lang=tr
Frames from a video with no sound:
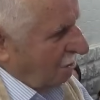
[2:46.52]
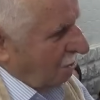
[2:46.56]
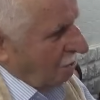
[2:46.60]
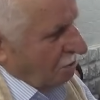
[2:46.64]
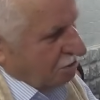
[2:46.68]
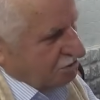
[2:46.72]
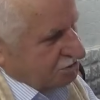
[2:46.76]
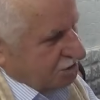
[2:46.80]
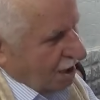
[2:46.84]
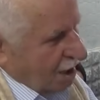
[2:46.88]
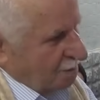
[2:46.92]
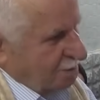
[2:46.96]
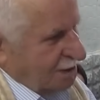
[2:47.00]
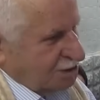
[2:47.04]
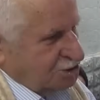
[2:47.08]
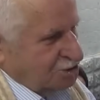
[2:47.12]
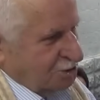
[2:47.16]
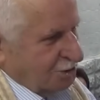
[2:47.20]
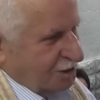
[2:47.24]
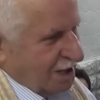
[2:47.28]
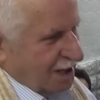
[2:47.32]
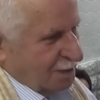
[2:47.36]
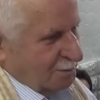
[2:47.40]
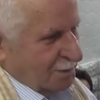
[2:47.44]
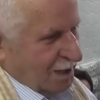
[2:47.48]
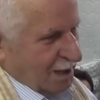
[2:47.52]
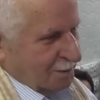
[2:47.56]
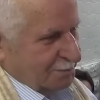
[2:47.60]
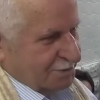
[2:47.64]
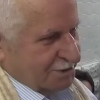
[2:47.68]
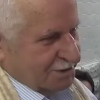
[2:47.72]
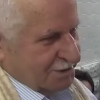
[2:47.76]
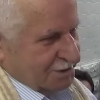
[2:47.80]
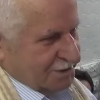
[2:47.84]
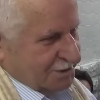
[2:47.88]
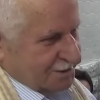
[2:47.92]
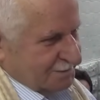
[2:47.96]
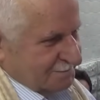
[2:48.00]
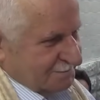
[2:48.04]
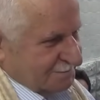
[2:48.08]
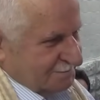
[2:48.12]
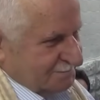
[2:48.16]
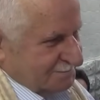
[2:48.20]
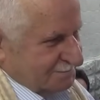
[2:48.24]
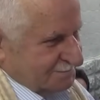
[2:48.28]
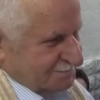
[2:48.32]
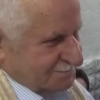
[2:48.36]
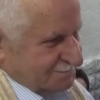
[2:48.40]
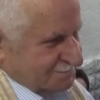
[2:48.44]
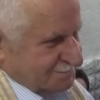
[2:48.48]
Ortağıma sorayım abi dedi.
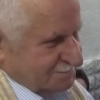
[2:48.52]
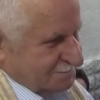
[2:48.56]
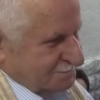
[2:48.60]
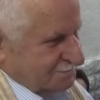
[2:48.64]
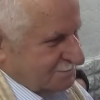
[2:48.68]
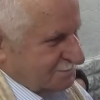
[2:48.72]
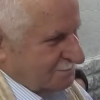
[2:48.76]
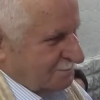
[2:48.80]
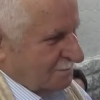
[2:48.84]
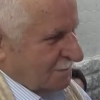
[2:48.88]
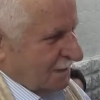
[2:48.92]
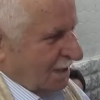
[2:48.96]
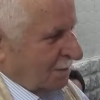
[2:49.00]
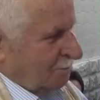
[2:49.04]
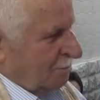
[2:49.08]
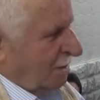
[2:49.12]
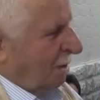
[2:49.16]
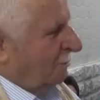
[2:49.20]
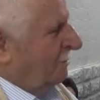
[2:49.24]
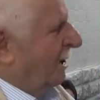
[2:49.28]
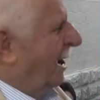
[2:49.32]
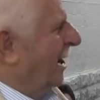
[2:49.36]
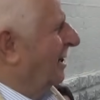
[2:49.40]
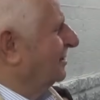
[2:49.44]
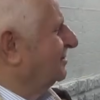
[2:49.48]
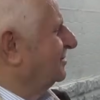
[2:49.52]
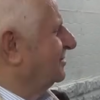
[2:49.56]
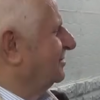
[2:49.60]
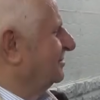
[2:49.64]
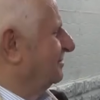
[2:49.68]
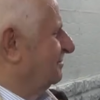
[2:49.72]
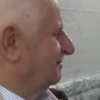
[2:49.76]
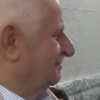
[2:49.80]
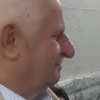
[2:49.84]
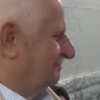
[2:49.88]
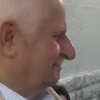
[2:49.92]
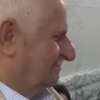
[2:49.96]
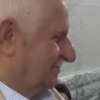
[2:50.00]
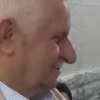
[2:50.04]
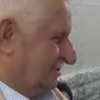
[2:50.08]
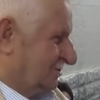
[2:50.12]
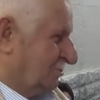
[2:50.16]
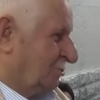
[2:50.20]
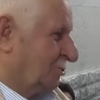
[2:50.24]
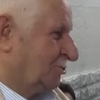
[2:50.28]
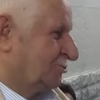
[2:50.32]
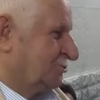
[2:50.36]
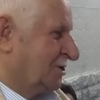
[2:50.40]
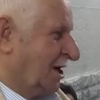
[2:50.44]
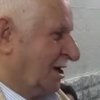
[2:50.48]
Mehmet.
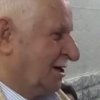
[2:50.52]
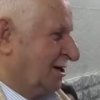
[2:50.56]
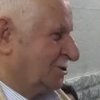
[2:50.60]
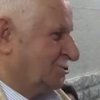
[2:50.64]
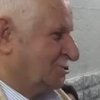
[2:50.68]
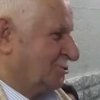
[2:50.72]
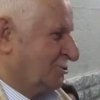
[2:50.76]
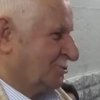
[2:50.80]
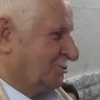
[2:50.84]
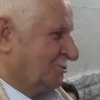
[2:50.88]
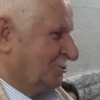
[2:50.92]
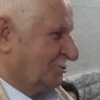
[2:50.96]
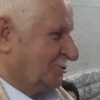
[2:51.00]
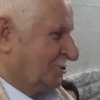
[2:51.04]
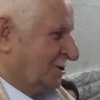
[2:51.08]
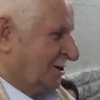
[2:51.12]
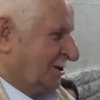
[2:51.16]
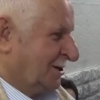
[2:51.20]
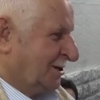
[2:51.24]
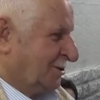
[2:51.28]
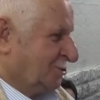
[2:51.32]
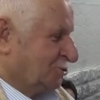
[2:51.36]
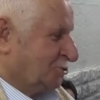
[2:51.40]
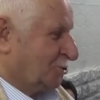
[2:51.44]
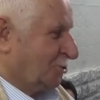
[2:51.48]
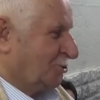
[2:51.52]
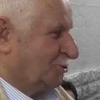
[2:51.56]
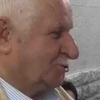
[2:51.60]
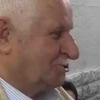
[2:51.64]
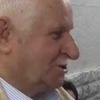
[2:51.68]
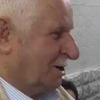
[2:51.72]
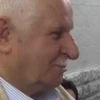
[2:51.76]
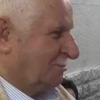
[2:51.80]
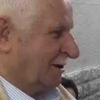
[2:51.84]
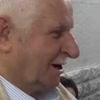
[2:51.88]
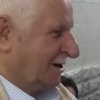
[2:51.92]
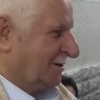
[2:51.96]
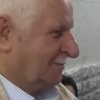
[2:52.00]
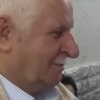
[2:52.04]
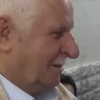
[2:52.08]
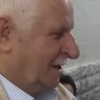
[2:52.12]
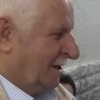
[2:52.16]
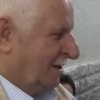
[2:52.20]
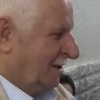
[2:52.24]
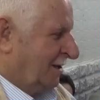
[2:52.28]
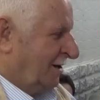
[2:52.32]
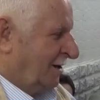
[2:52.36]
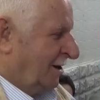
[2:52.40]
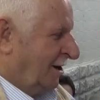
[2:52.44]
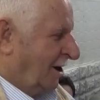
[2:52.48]
Ortağına soruyor. Soruşamam.
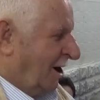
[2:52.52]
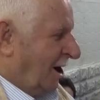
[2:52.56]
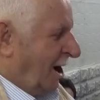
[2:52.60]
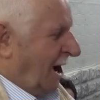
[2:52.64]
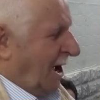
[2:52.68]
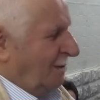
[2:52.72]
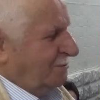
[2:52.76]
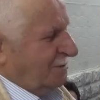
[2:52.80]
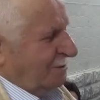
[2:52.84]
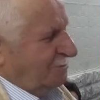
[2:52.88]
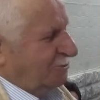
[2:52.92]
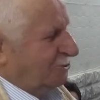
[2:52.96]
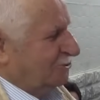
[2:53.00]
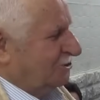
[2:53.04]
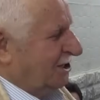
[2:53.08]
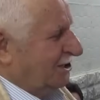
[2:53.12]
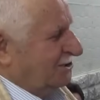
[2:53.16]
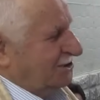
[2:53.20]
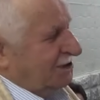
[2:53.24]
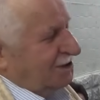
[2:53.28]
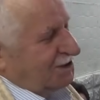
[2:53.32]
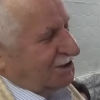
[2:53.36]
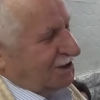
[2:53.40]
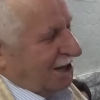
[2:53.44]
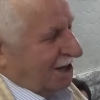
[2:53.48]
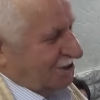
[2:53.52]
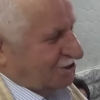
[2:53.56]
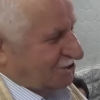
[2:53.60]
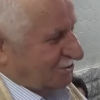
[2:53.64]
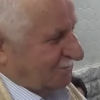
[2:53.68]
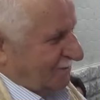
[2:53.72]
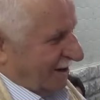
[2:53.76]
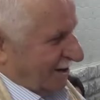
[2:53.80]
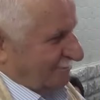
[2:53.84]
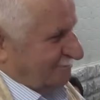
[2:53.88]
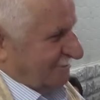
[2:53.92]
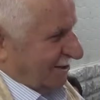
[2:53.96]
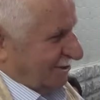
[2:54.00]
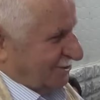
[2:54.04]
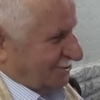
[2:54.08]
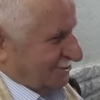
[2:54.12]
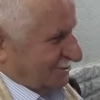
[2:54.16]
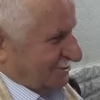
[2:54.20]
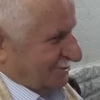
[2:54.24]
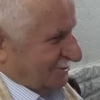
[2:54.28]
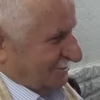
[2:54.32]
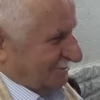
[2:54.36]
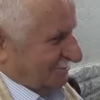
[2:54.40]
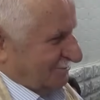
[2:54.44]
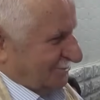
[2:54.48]
Abi burada din dersi vermek
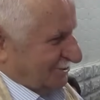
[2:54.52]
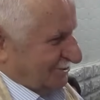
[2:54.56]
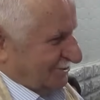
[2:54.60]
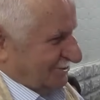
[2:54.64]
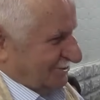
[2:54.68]
istiyor.